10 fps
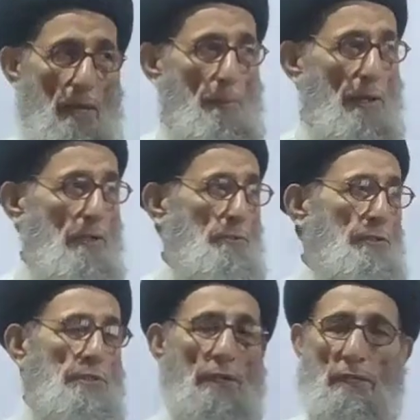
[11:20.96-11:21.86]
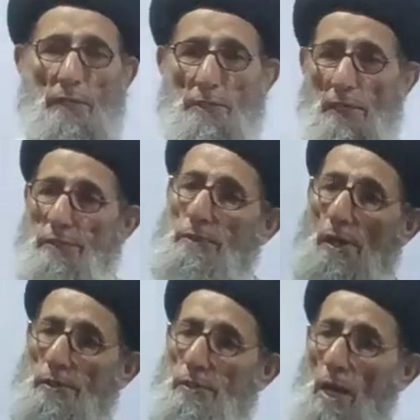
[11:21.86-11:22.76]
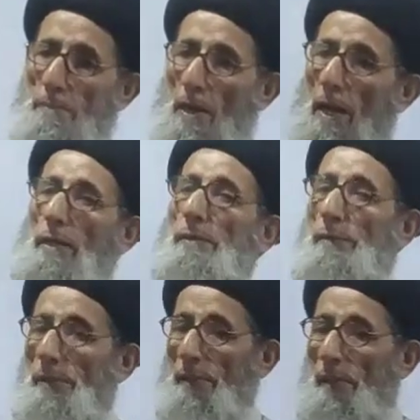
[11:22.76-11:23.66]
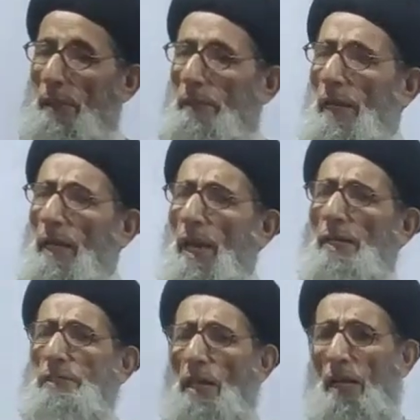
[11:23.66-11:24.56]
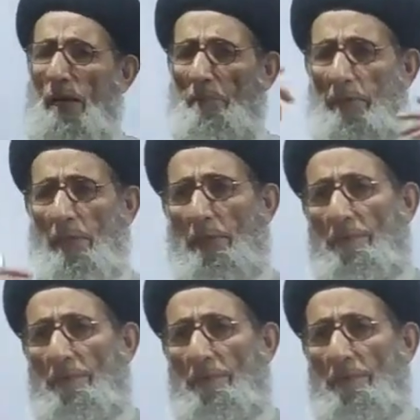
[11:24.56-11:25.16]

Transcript: हैं हमारे जुडिशरी के जज जज साहिबान डिकेड्स के लिए भी